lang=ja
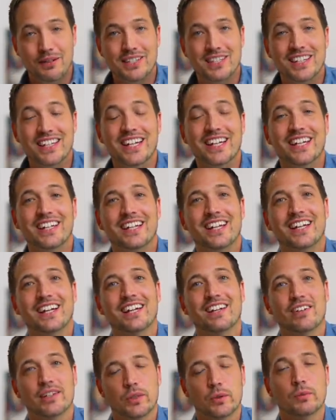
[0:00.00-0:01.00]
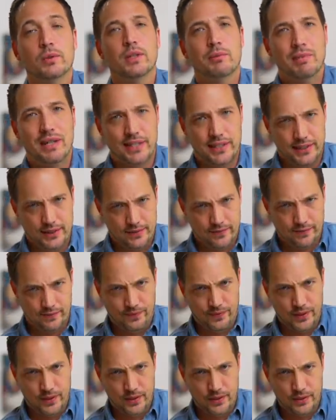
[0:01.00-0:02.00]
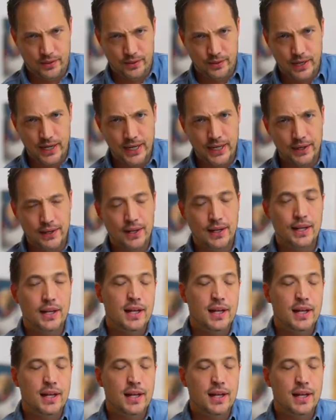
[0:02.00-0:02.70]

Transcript: 忘れないでいただければと思います。Alright.